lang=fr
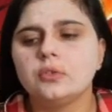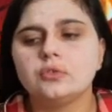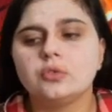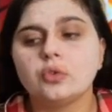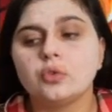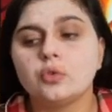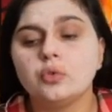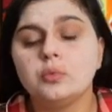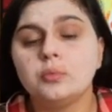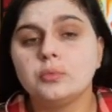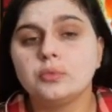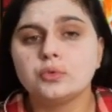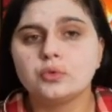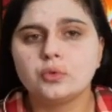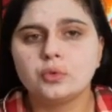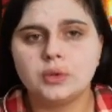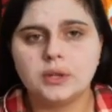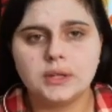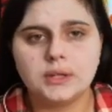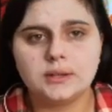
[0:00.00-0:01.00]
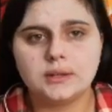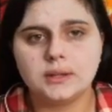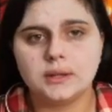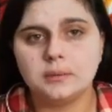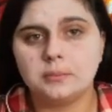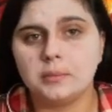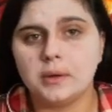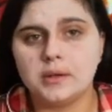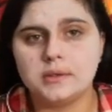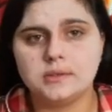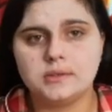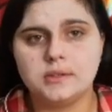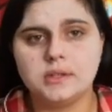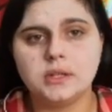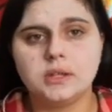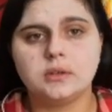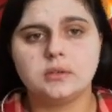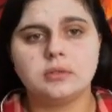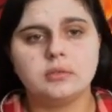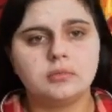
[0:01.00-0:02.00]
Genre une montre connectée
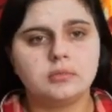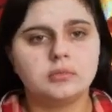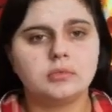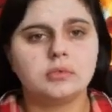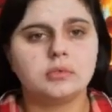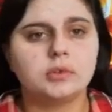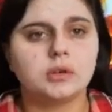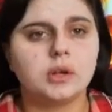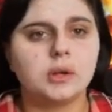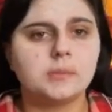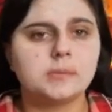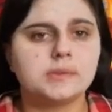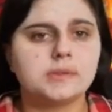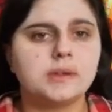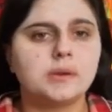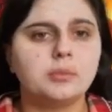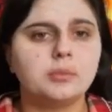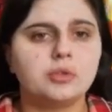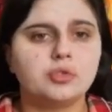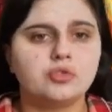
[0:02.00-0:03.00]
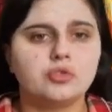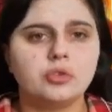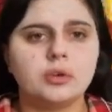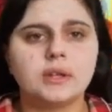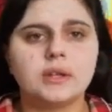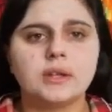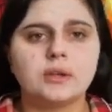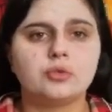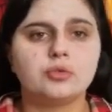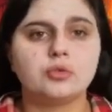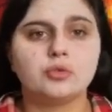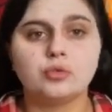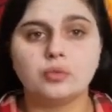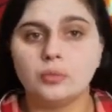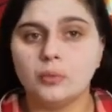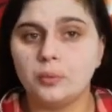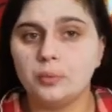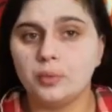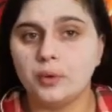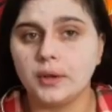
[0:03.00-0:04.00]
basique, comme ça au moins j'aurai quelque chose sur
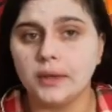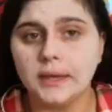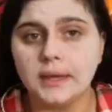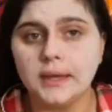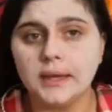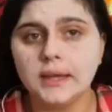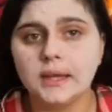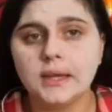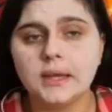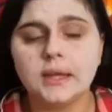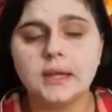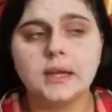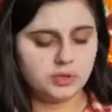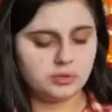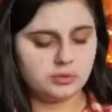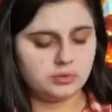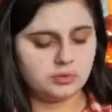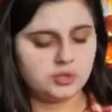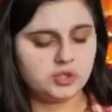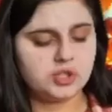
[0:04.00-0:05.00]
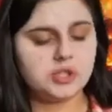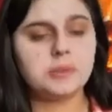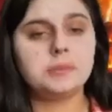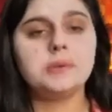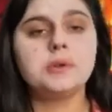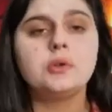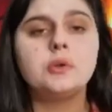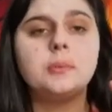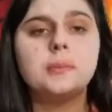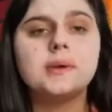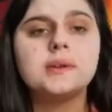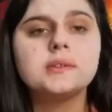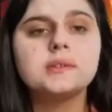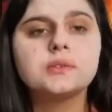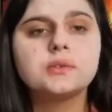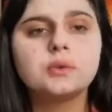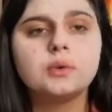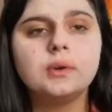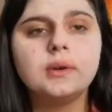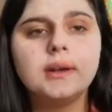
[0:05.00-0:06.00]
mon poignet. Euh, j'ai eu le
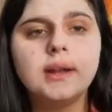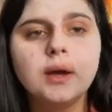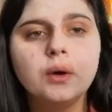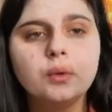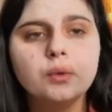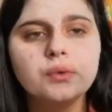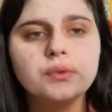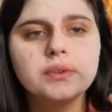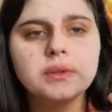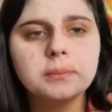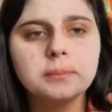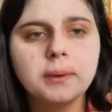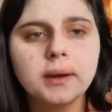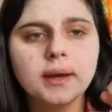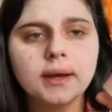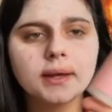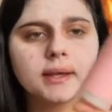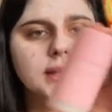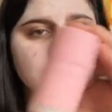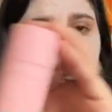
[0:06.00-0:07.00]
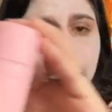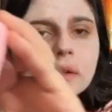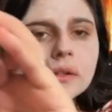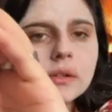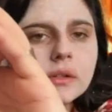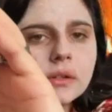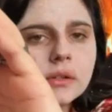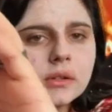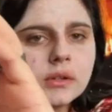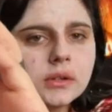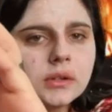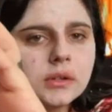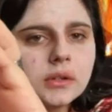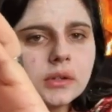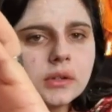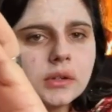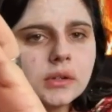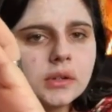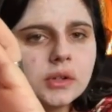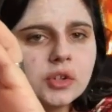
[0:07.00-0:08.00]
masque La Rose des Paris.
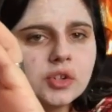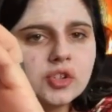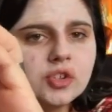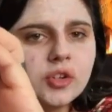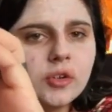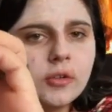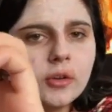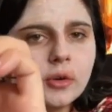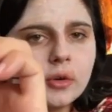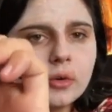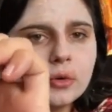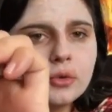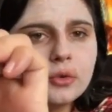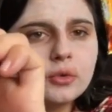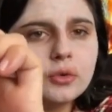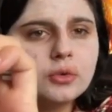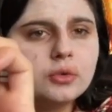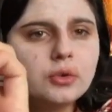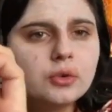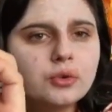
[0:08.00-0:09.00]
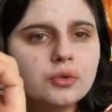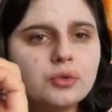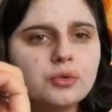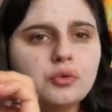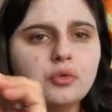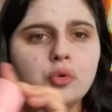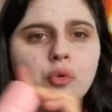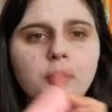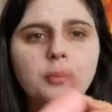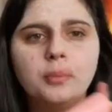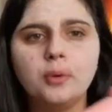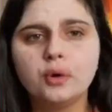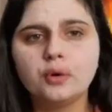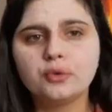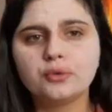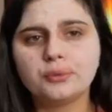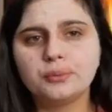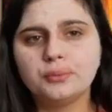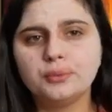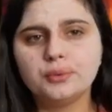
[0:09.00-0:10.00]
J'avais reçu dans une
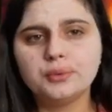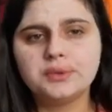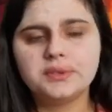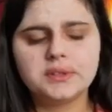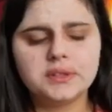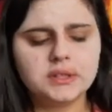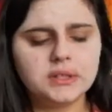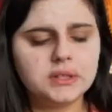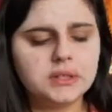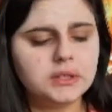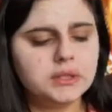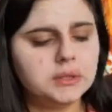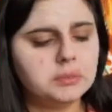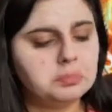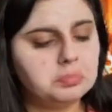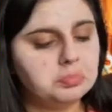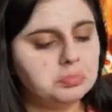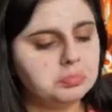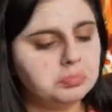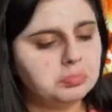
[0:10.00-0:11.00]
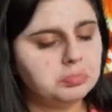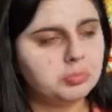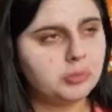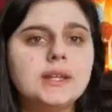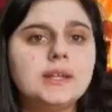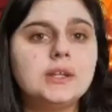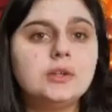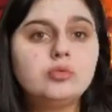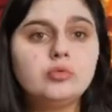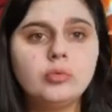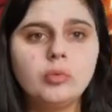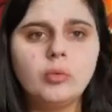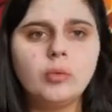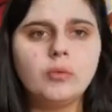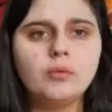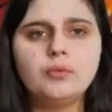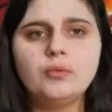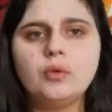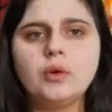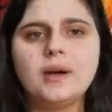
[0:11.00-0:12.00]
box beauté il y a des jours
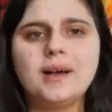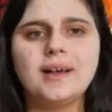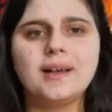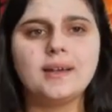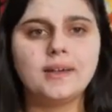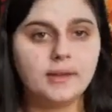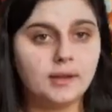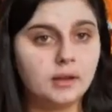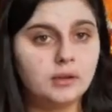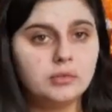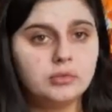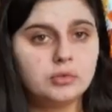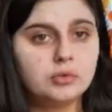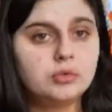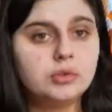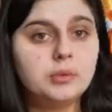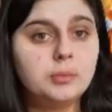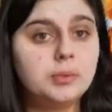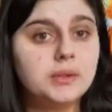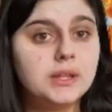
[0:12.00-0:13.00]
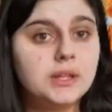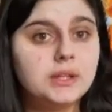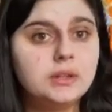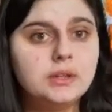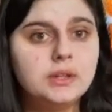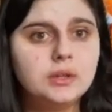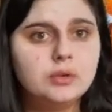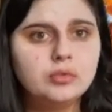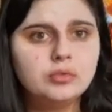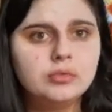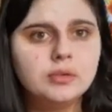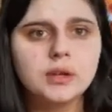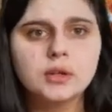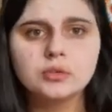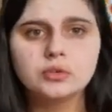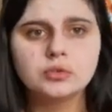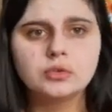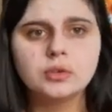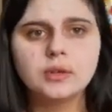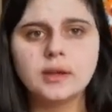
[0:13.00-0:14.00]
qu'on fera rien, que de, peut-être des
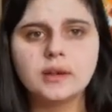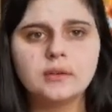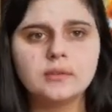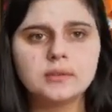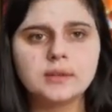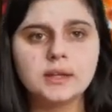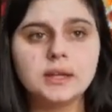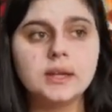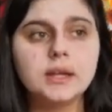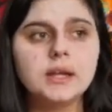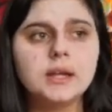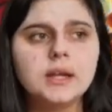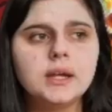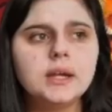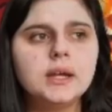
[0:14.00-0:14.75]
ouvertures de calendrier.